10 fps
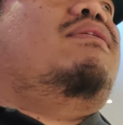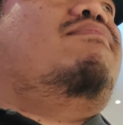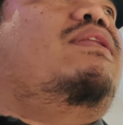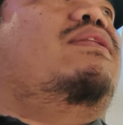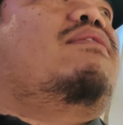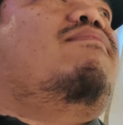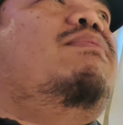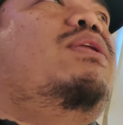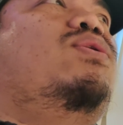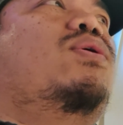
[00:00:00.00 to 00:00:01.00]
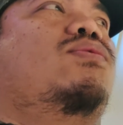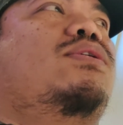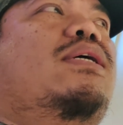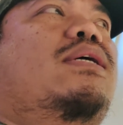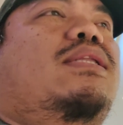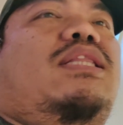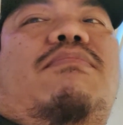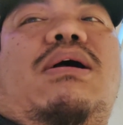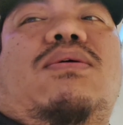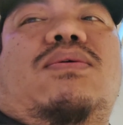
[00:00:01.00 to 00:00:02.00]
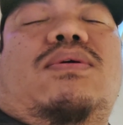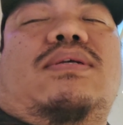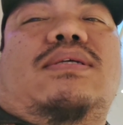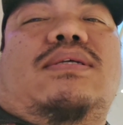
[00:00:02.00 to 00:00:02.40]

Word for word: mga nagbi-video ako sa trabaho ko.